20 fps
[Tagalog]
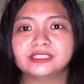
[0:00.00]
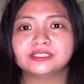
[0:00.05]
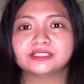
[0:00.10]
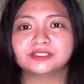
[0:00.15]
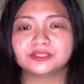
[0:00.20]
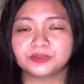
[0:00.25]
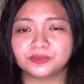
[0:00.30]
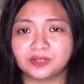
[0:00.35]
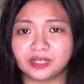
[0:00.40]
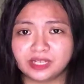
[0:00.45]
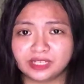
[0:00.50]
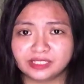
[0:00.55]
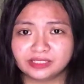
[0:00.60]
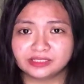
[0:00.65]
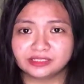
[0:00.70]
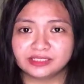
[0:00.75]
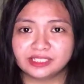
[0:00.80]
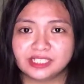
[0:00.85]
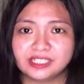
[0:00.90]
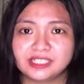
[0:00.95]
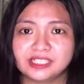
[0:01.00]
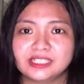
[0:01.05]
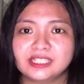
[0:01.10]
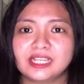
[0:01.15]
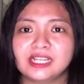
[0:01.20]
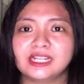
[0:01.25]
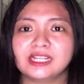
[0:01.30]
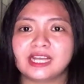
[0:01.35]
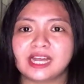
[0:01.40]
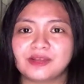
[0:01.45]
So, ang
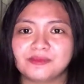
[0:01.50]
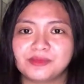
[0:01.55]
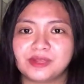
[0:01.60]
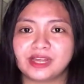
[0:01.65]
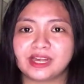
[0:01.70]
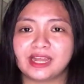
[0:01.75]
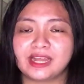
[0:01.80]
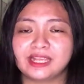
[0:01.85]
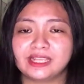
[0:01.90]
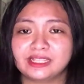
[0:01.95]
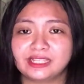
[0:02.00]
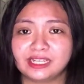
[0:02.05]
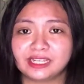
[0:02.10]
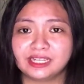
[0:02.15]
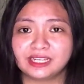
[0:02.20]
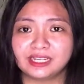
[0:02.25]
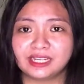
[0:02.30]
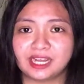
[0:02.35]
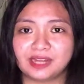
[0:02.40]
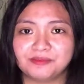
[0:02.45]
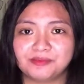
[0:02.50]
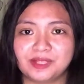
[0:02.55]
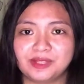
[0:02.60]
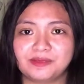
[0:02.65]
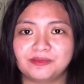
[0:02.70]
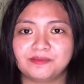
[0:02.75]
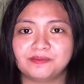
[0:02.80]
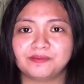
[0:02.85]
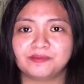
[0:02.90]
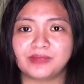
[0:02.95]
digital camera ay nagagamit
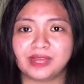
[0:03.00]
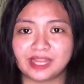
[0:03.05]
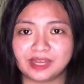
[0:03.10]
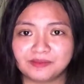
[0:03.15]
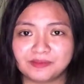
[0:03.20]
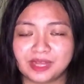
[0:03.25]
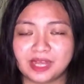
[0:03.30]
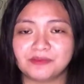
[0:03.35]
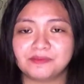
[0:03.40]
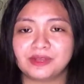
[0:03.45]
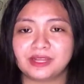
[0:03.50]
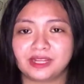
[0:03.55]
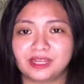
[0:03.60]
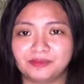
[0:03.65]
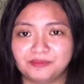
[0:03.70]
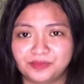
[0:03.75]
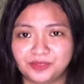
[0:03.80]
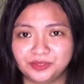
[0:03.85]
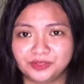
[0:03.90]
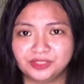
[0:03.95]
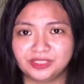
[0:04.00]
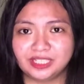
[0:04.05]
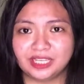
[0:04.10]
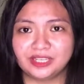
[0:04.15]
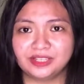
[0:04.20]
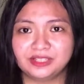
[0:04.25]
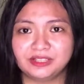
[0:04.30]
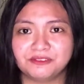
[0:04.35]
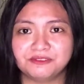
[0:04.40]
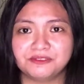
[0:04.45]
para makapag-upload
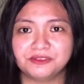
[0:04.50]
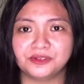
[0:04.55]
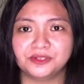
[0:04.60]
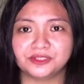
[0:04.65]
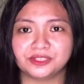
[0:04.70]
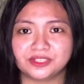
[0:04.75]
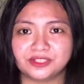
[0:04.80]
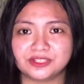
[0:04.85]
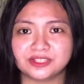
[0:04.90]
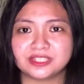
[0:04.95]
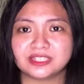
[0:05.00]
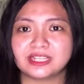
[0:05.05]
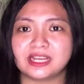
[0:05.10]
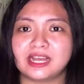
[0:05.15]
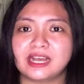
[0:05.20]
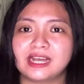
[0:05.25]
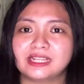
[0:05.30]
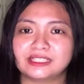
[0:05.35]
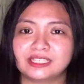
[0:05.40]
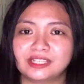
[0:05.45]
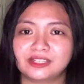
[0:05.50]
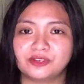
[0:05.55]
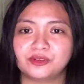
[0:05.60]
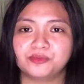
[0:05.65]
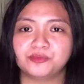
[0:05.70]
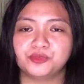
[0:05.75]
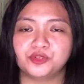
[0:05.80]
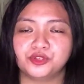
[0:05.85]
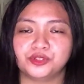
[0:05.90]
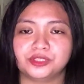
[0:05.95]
tayo ng photos sa ating
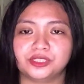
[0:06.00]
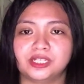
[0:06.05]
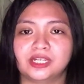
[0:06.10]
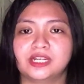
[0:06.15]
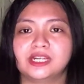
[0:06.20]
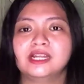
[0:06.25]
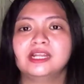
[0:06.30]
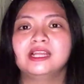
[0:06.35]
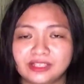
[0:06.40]
computer.